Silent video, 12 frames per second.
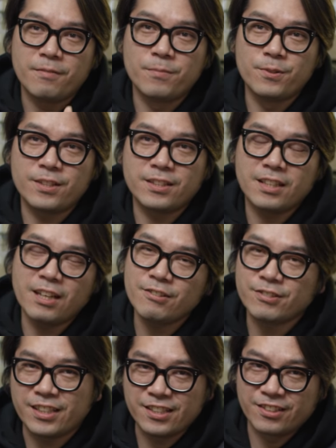뭐 그
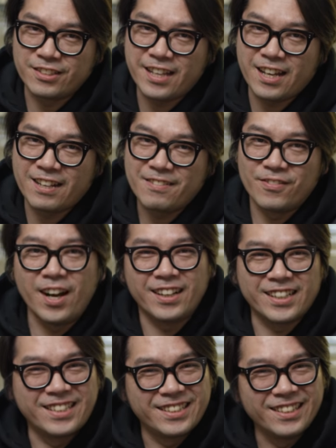따위로 생겼냐
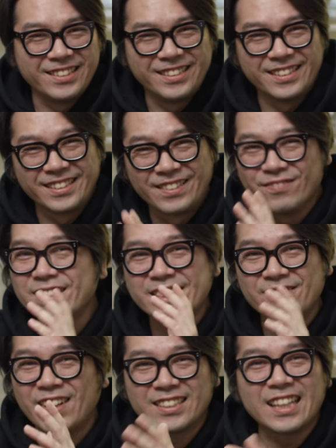막 그런
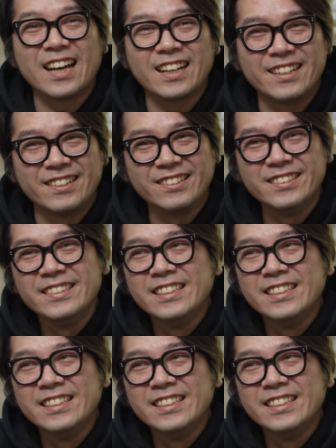리플들을 막 달아요.